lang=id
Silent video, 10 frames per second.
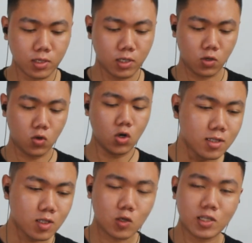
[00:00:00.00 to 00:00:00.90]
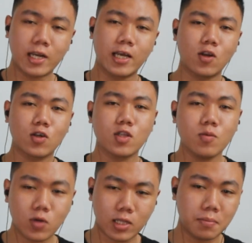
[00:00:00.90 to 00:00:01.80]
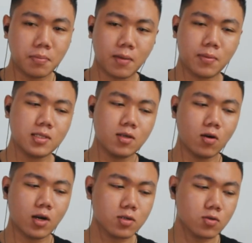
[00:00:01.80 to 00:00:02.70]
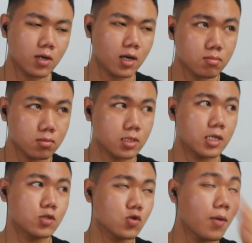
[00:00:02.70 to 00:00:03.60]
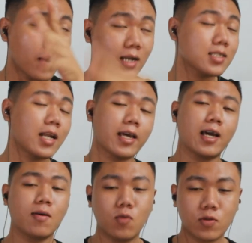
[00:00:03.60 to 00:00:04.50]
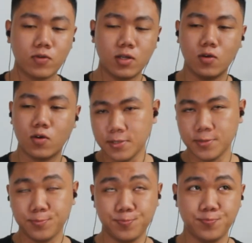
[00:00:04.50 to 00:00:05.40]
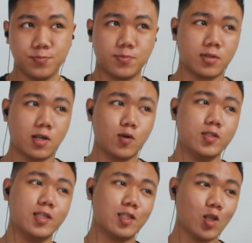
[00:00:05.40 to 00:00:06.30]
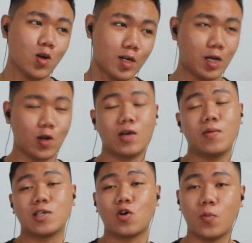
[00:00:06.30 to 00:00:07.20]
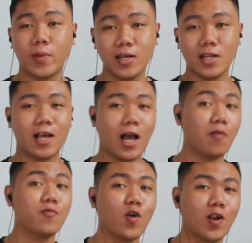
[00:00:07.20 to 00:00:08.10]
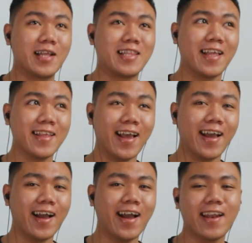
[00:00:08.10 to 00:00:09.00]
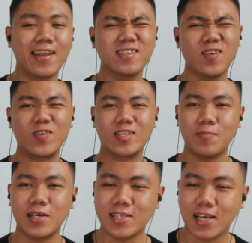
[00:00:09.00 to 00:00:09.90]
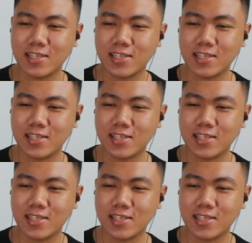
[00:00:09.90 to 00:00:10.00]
video terus nggak ada yang nonton buat apa? apa sih orang juga dia juga males lah ya buat video. Hmm, kalau di TikTok kalau nggak baca komen nggak afdol katanya. Let's go kita baca